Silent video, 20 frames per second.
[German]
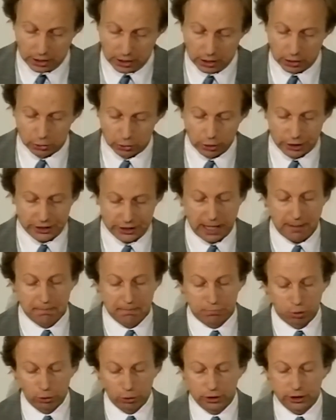Durch den
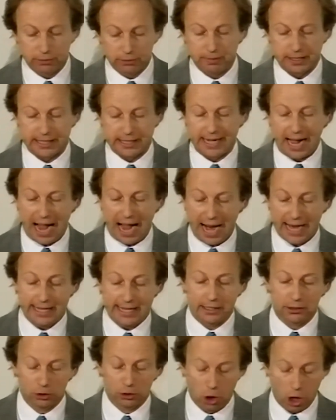Bund mit dem
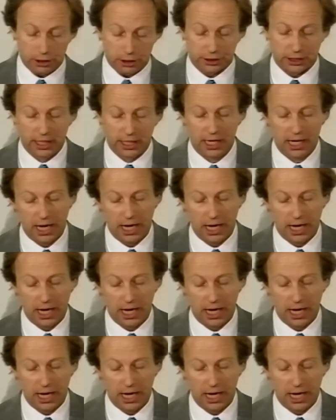einen Gott